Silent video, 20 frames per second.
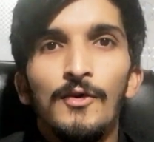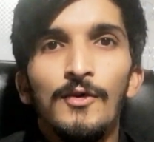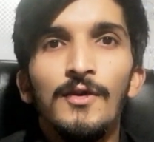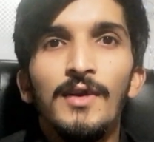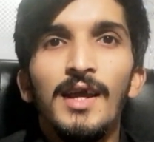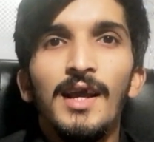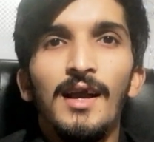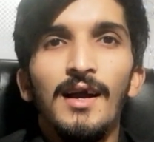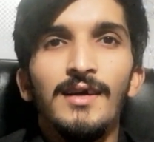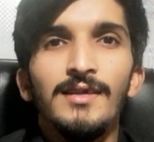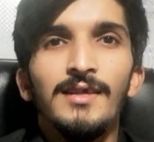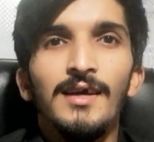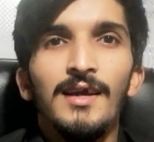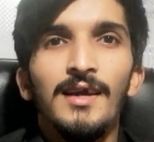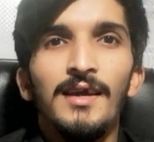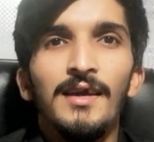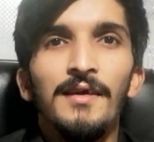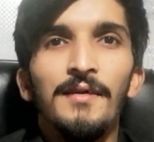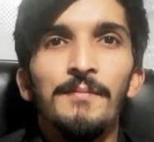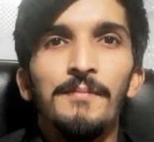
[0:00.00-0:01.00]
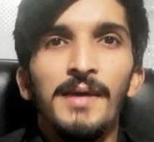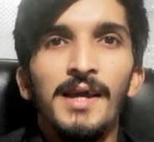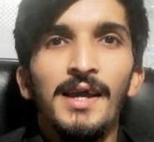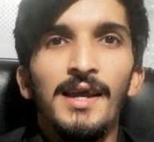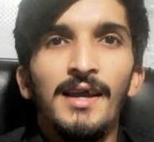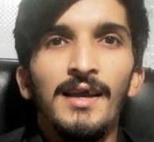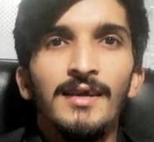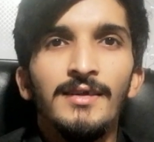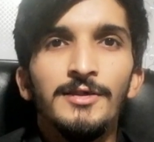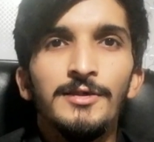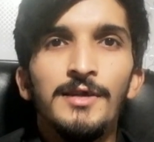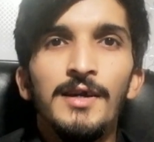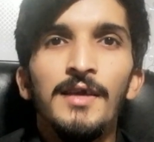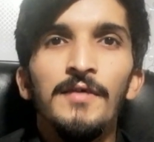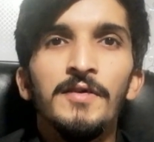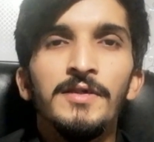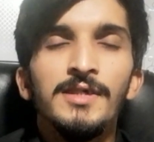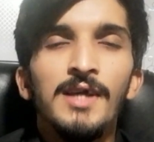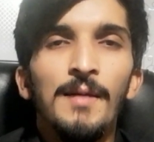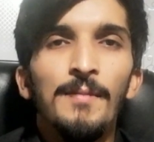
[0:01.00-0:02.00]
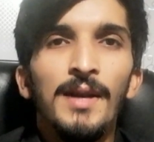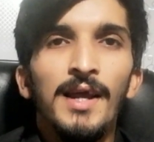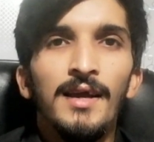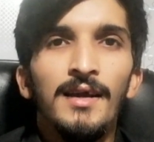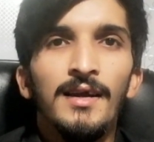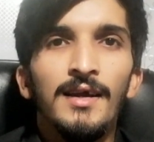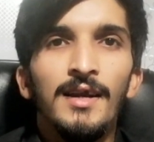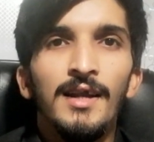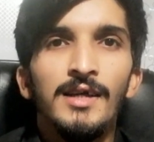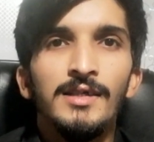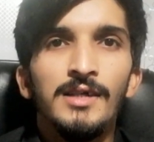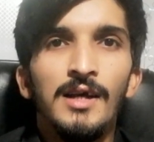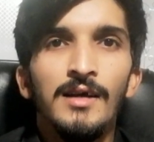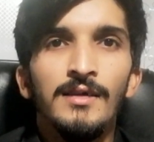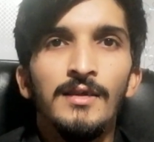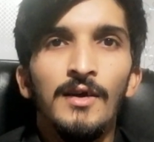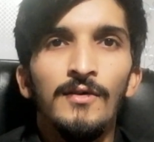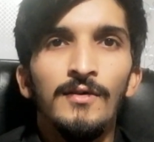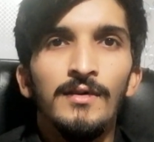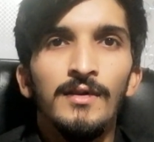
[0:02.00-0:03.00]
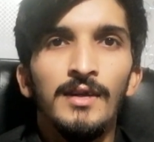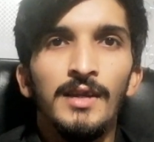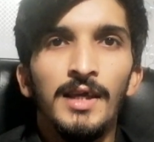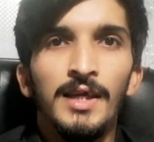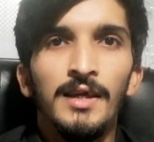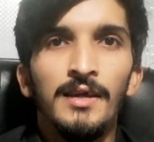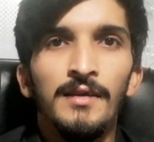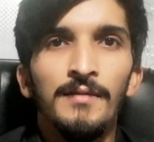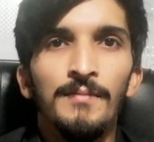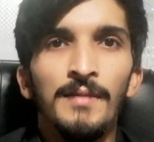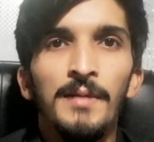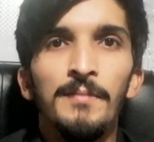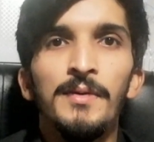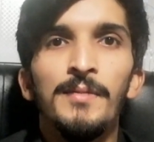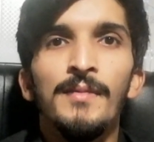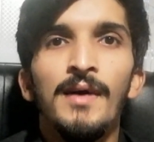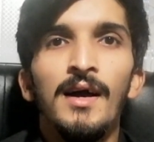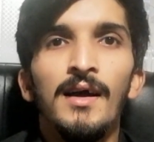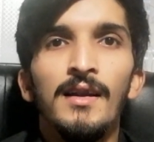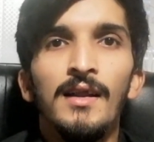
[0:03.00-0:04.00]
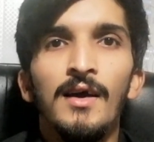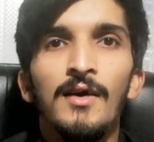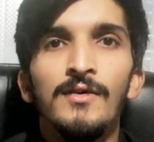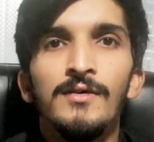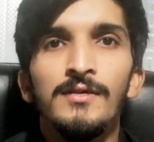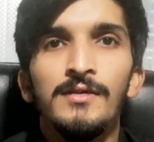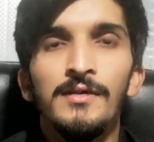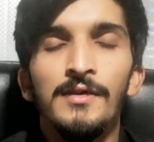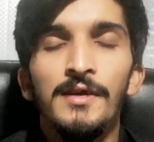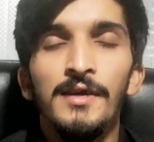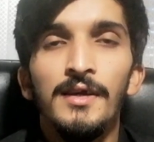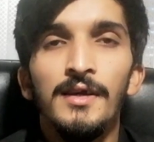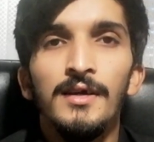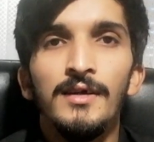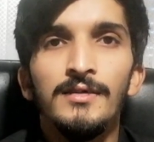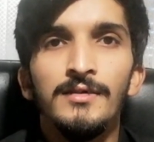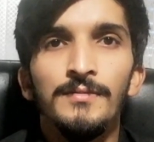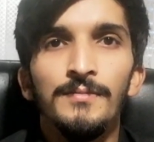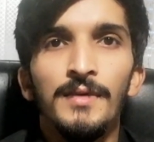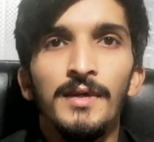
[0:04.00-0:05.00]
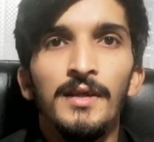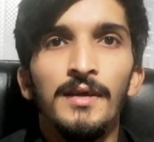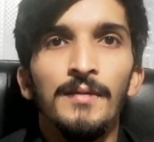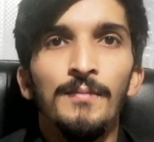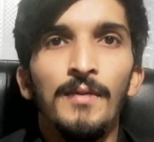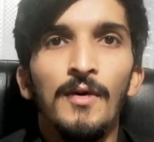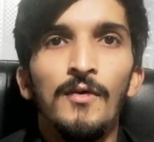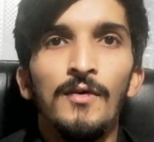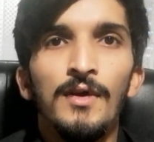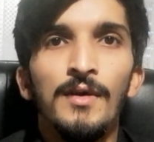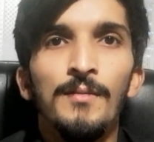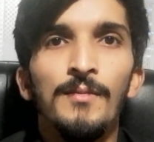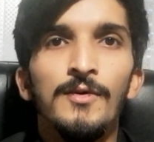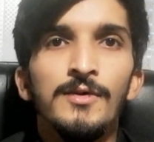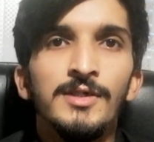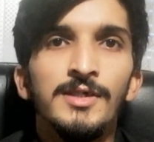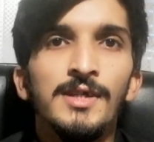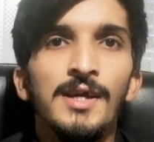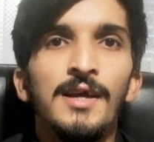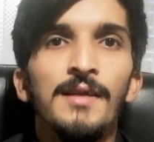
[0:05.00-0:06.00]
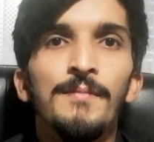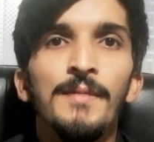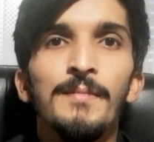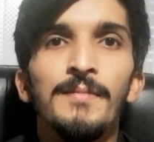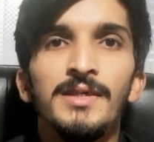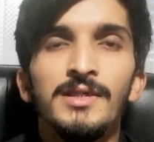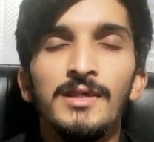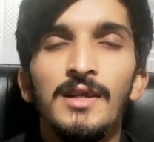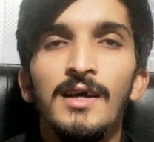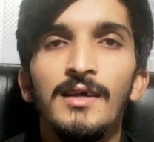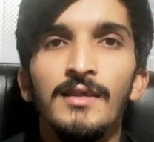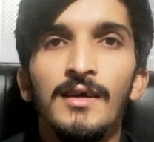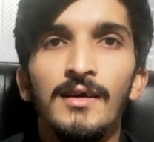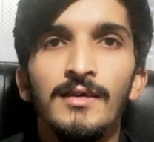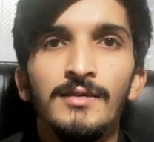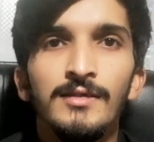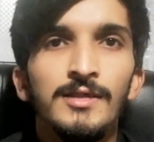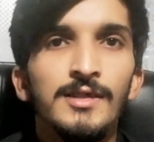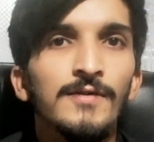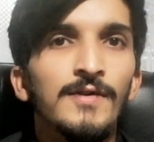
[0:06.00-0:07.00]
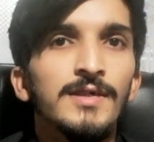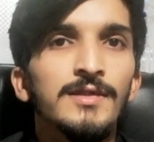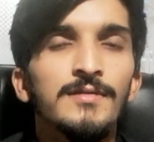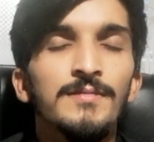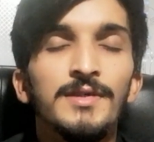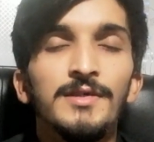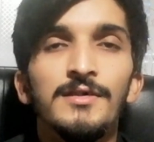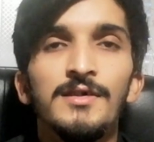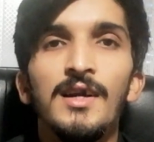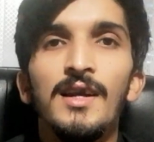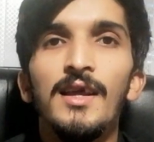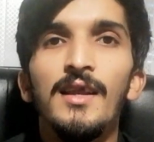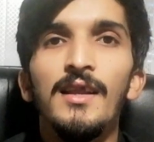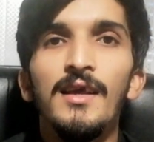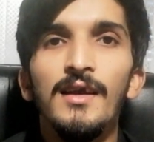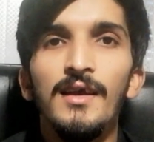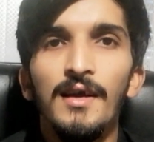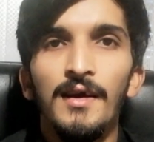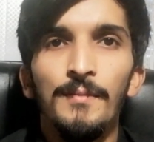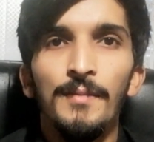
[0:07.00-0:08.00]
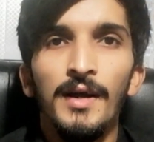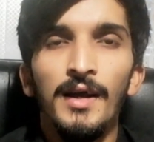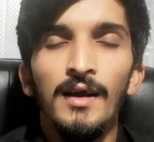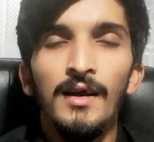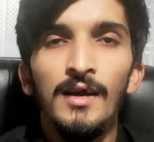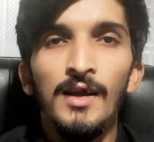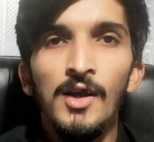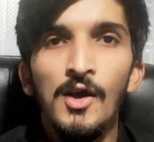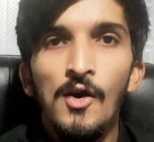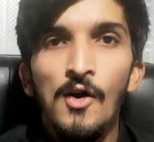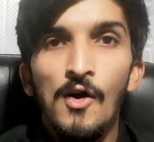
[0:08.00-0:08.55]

उन्होंने कहा था कि मैं स्टडी वीज़ा अप्लाई करना चाहता हूँ लेकिन मैं बीमार रहा हूँ थ्री इयर्स मेरे पाँव की बोन स्कैन में मसला था जिसकी वजह से मैं स्टडी नहीं कर पाया